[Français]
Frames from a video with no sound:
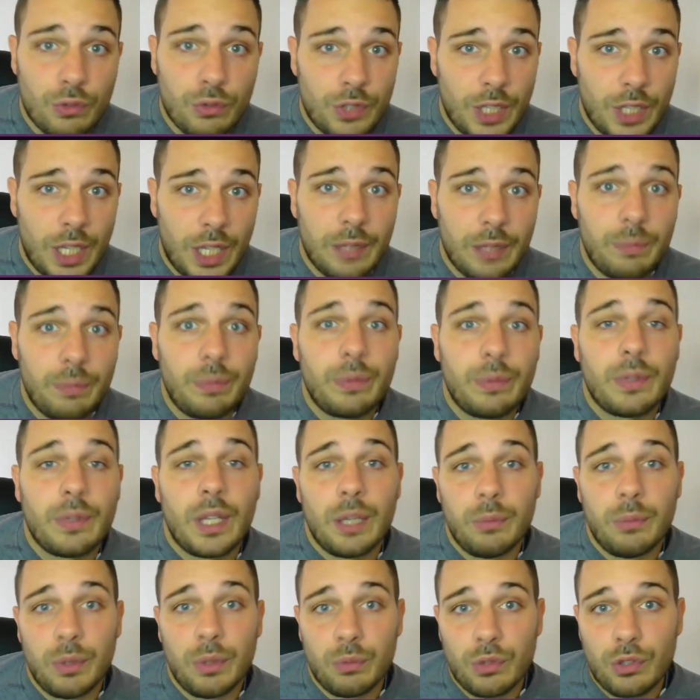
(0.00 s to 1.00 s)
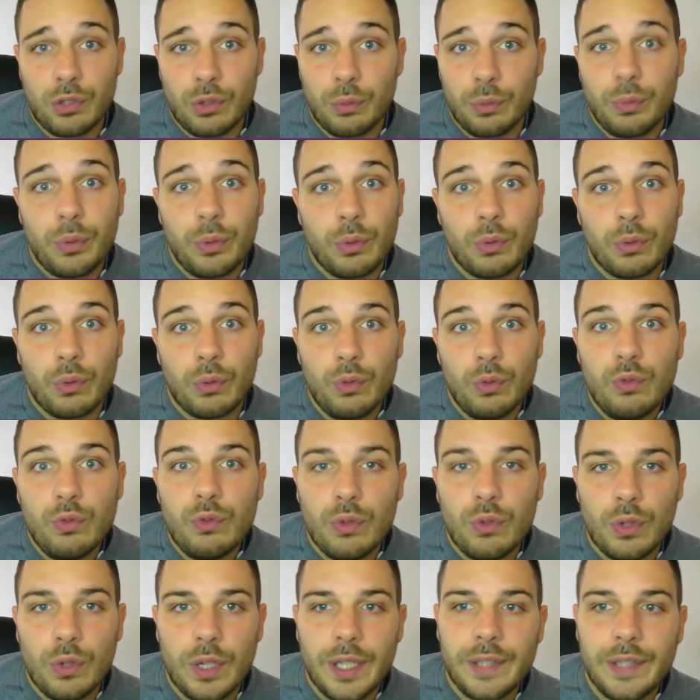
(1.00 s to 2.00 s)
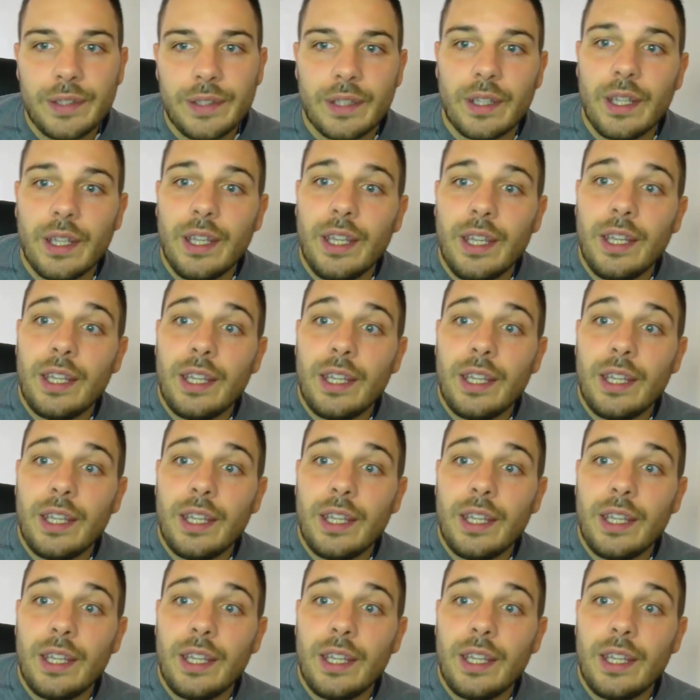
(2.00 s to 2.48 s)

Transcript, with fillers: Jujipe, MMO Champion ou OED.